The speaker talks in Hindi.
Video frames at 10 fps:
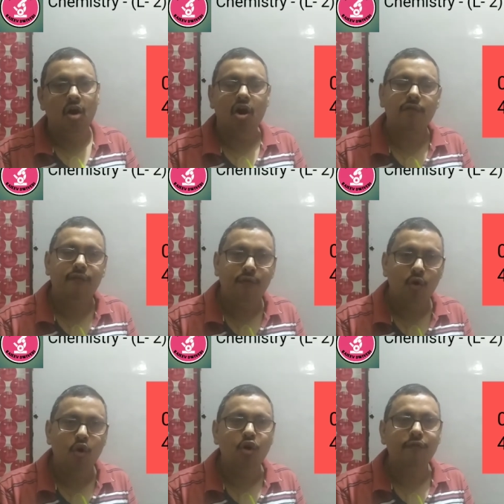और
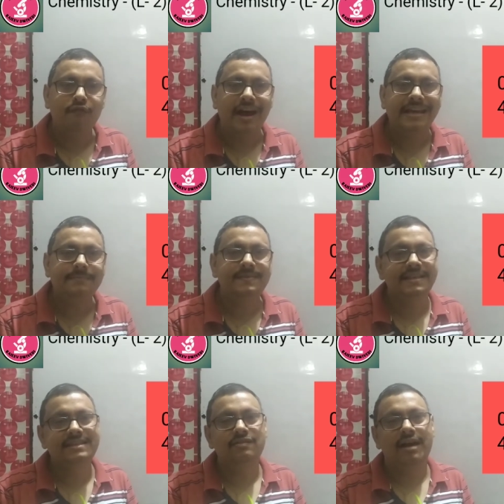फोर फाइव
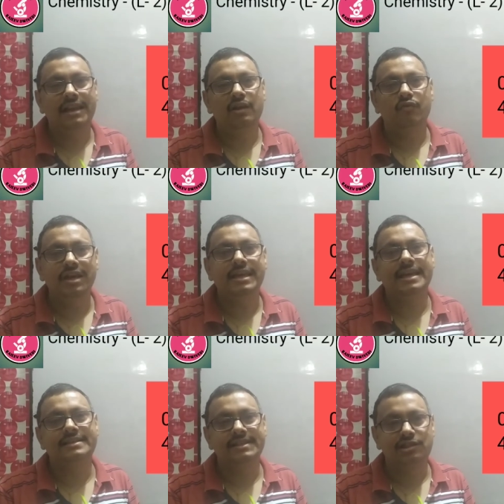सिक्स वाले वीक
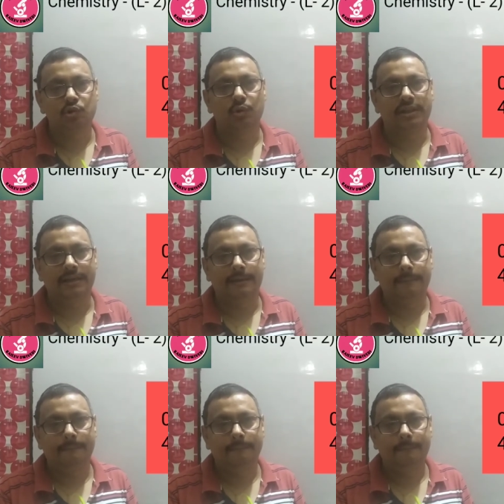एसिड्स होते हैं